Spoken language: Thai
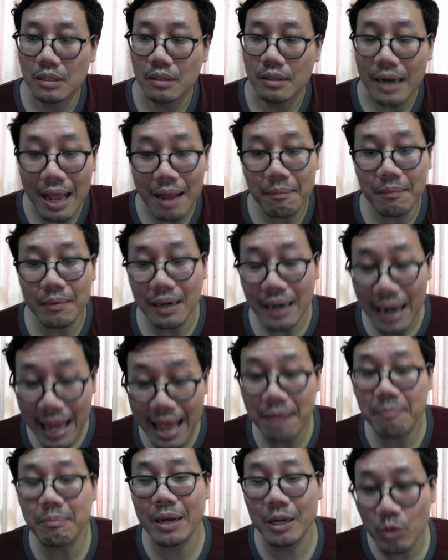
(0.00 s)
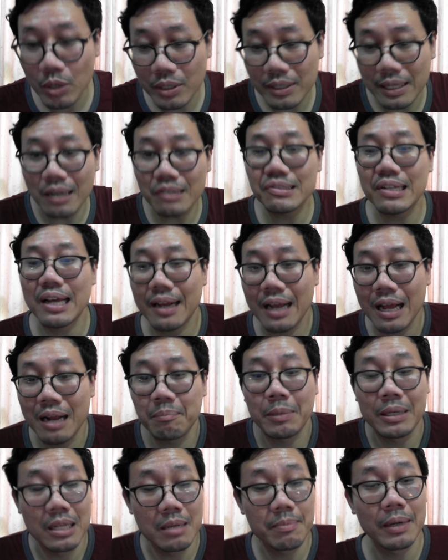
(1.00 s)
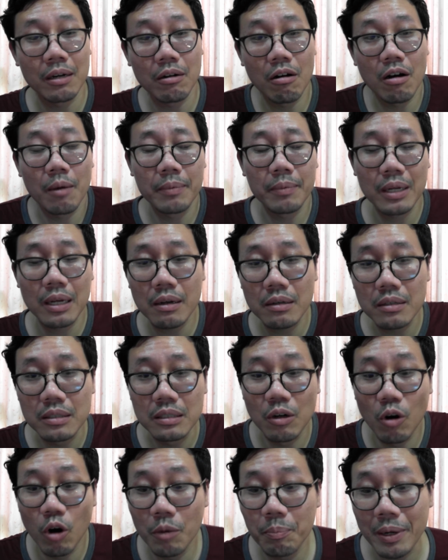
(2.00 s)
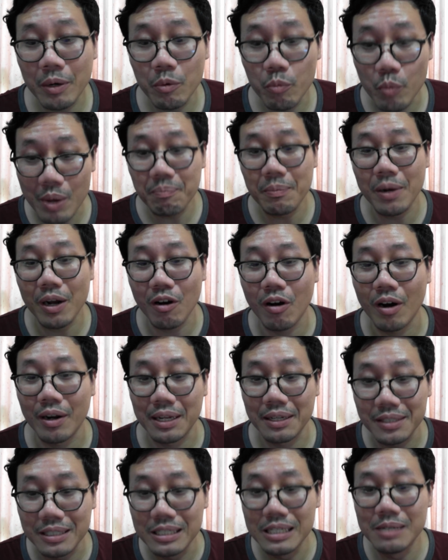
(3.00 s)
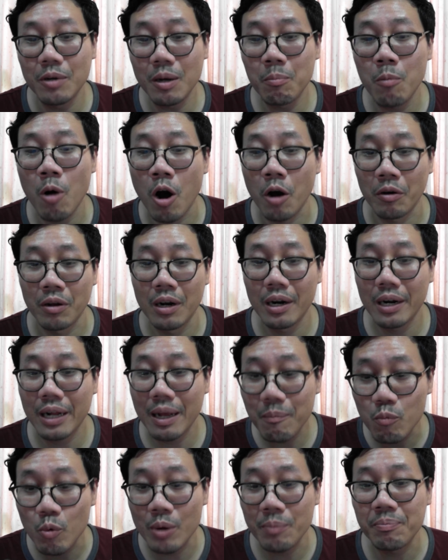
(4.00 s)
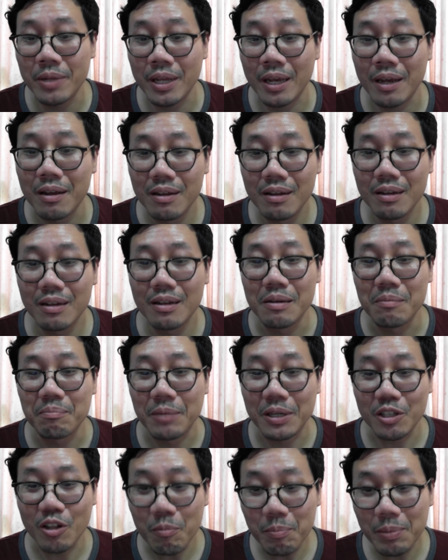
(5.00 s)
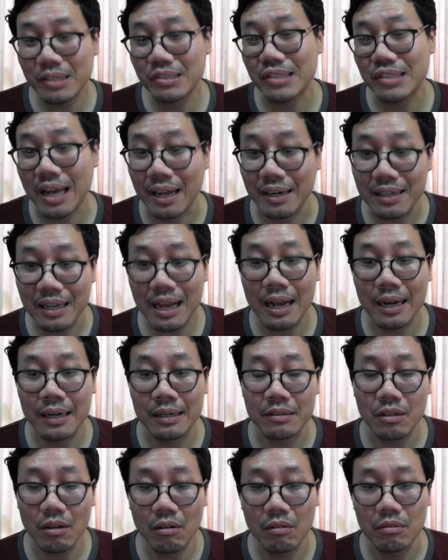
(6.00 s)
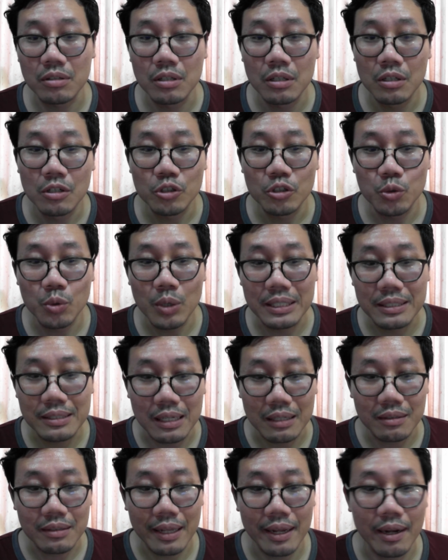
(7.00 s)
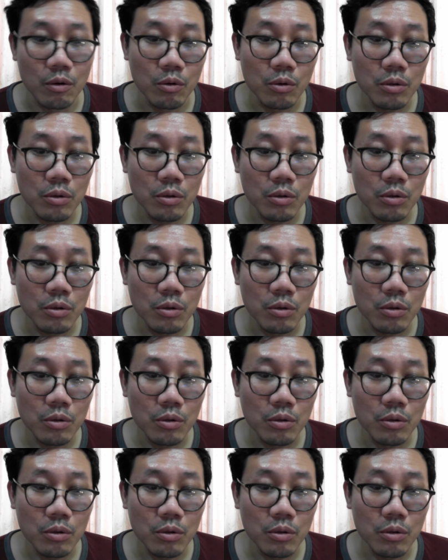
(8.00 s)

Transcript: แรกแรกมาด้วยทักษะการปณีประนอมนะฮะคือคนเป็นวิปมาก่อนเนี่ยชื่อมก็บอกแล้วนะครับวิปเนี่ยมันต้องประสานงานต้องช่วยจัดแถว